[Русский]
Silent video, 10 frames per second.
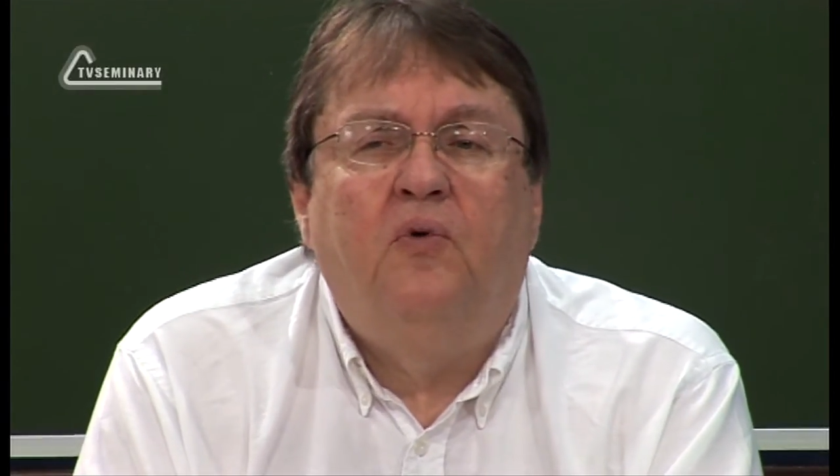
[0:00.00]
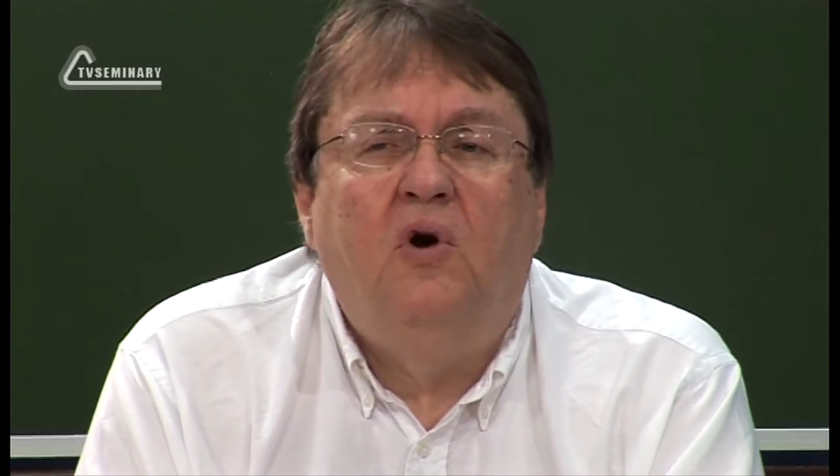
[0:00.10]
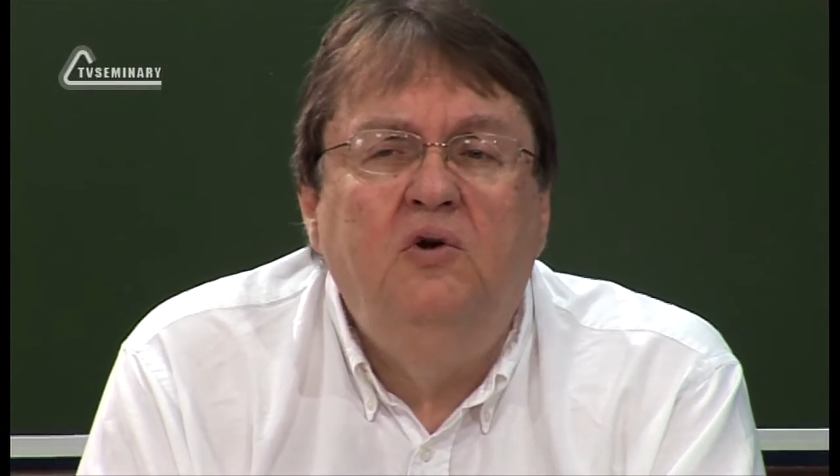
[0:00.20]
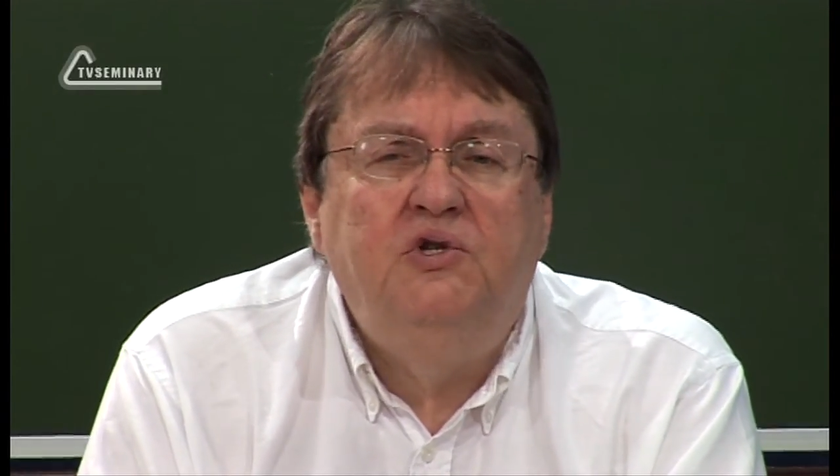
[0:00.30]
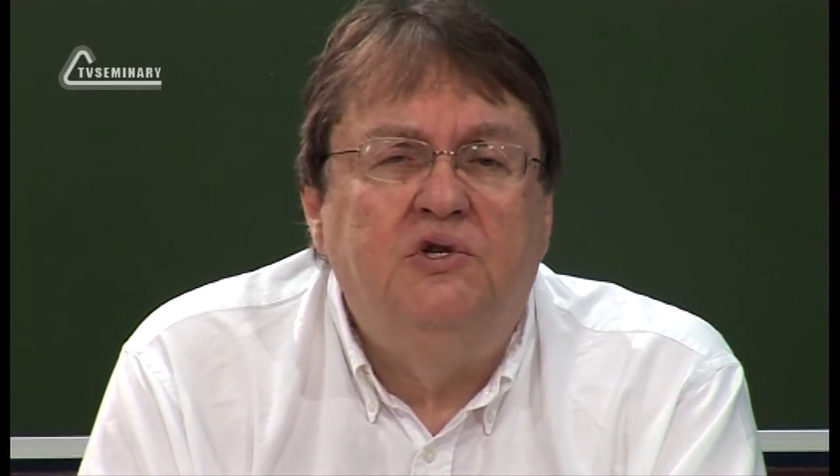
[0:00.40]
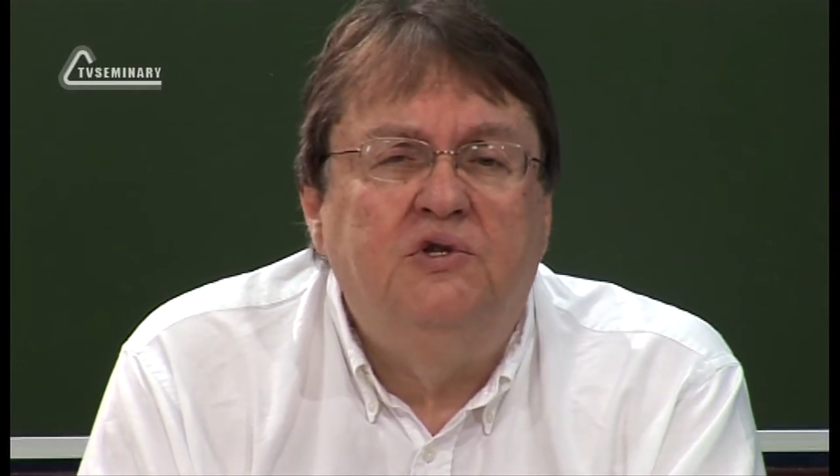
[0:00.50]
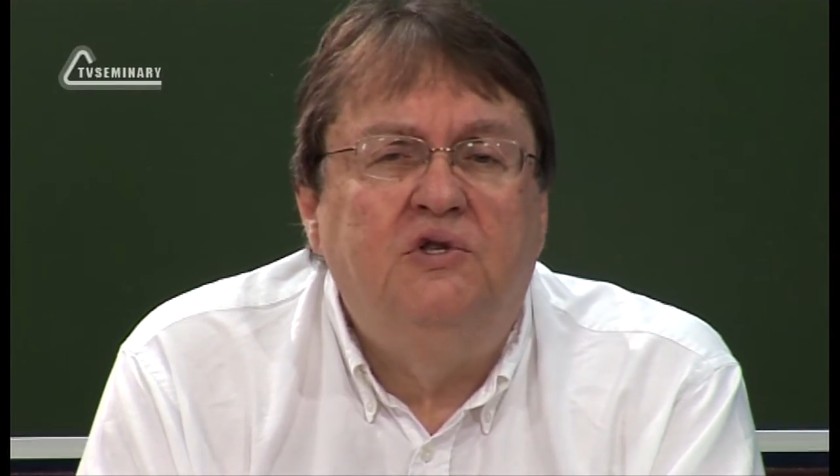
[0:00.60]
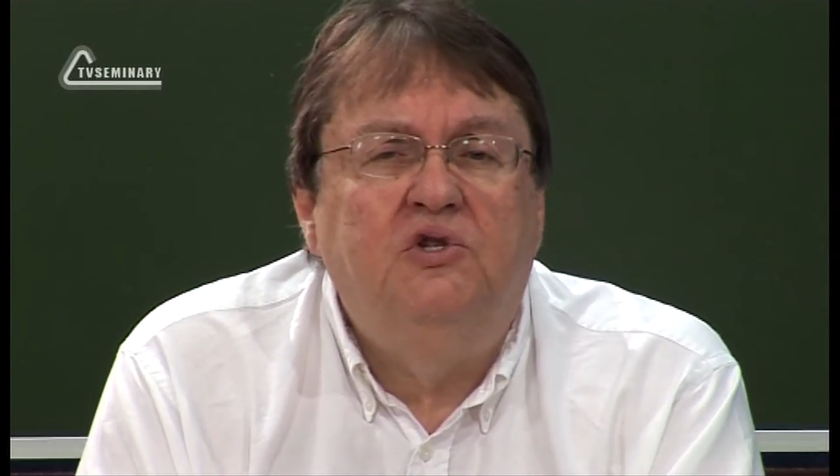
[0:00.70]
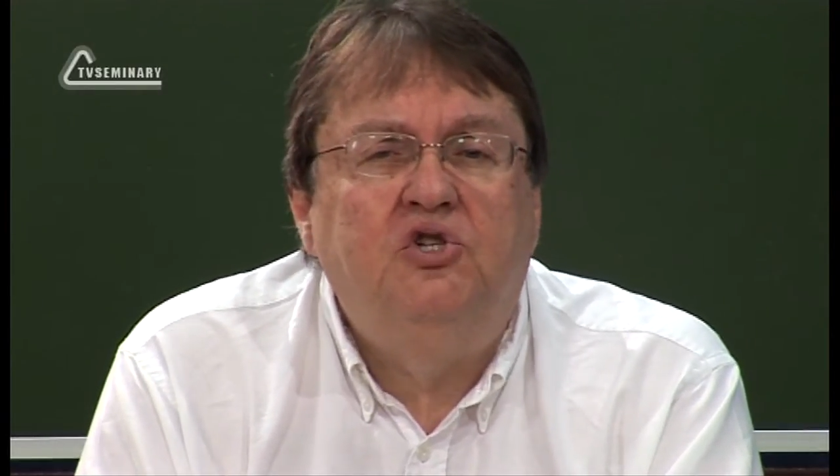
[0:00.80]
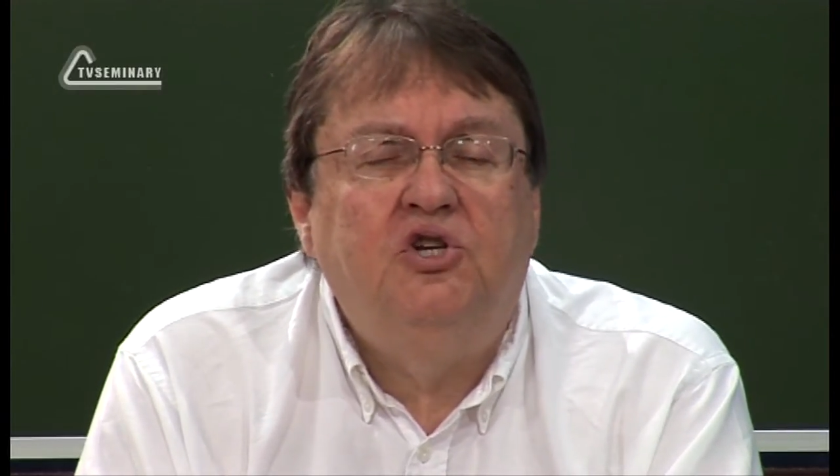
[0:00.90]

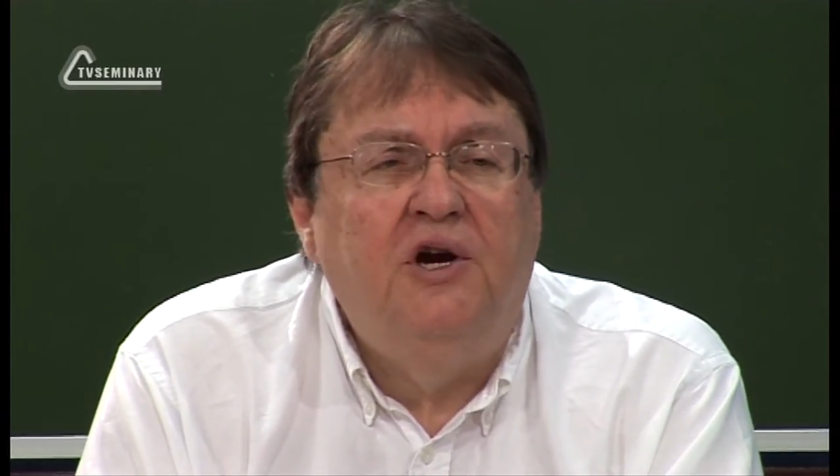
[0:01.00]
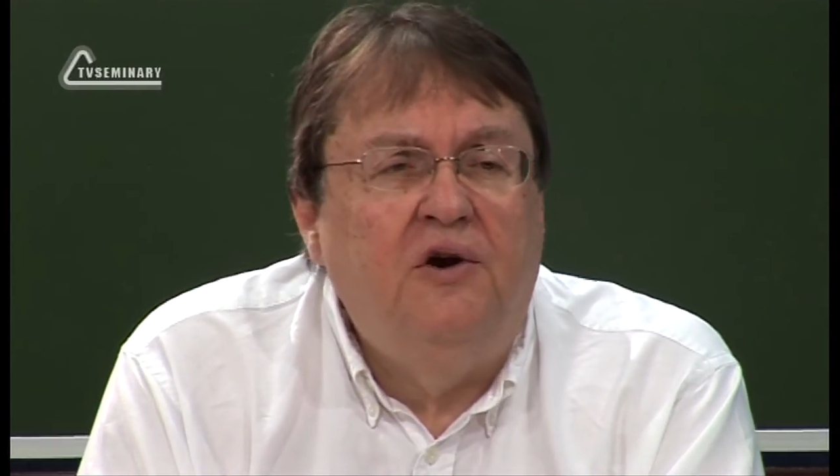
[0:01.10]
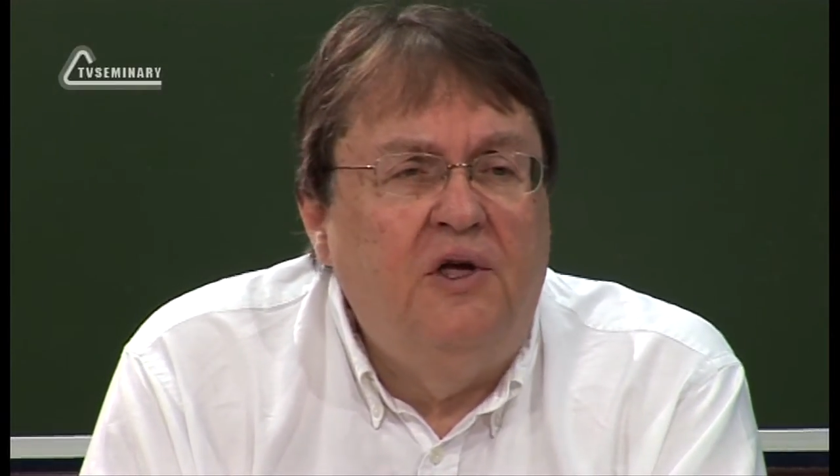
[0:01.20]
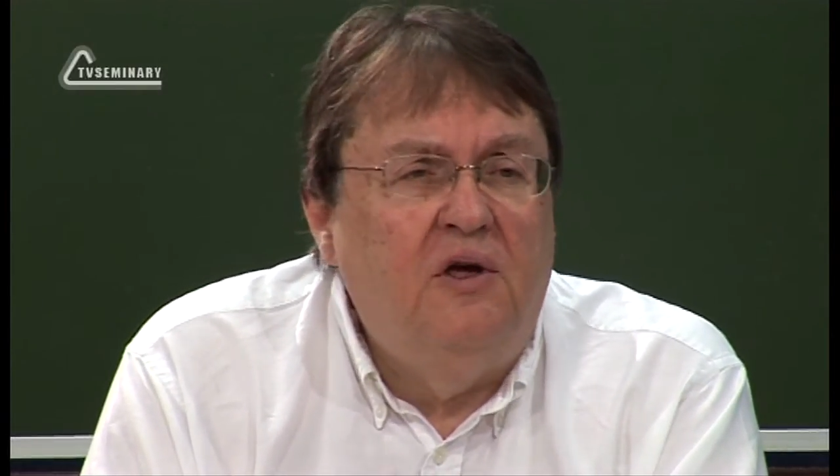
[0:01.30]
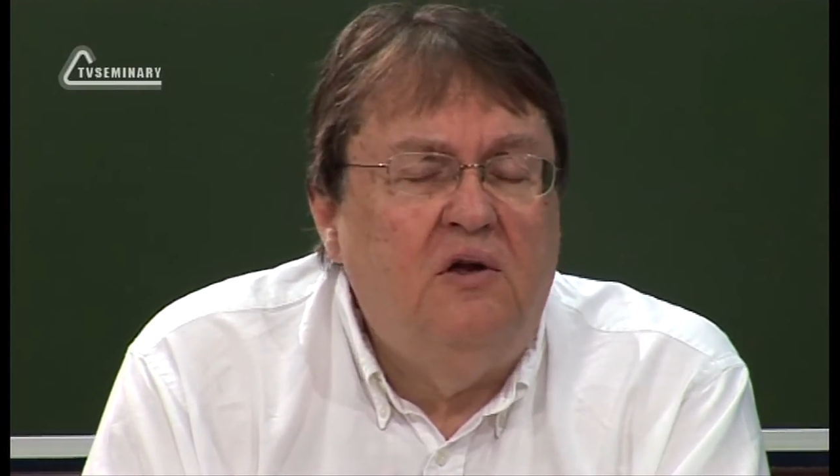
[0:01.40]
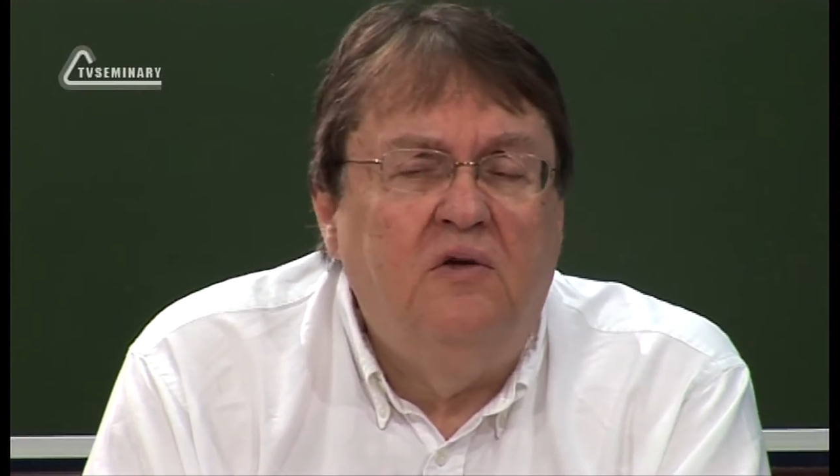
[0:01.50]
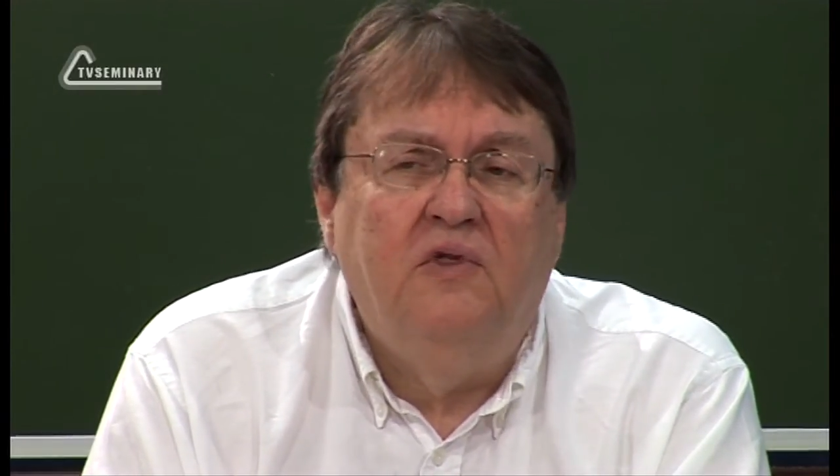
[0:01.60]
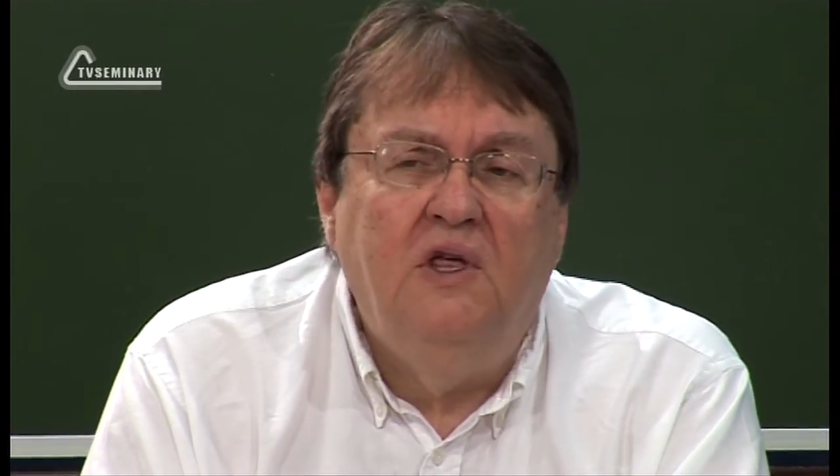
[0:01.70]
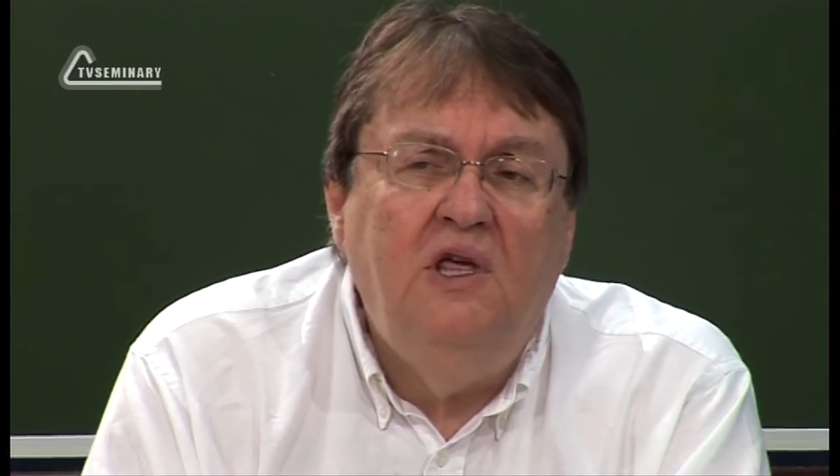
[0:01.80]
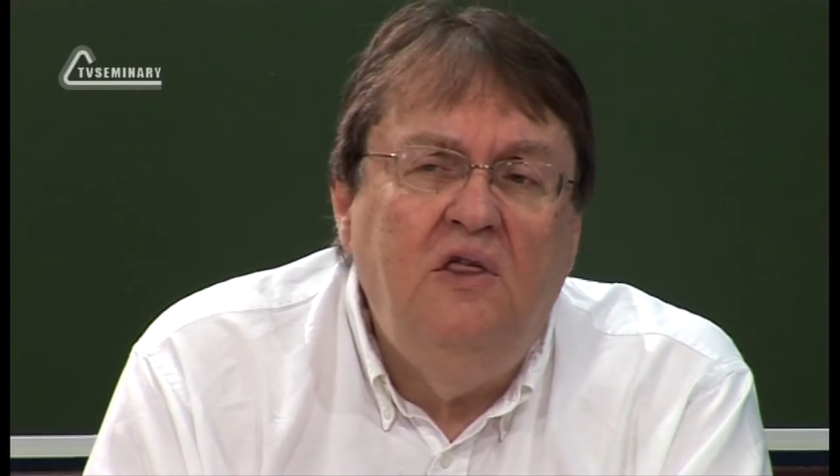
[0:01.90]
В «Деяниях апостола,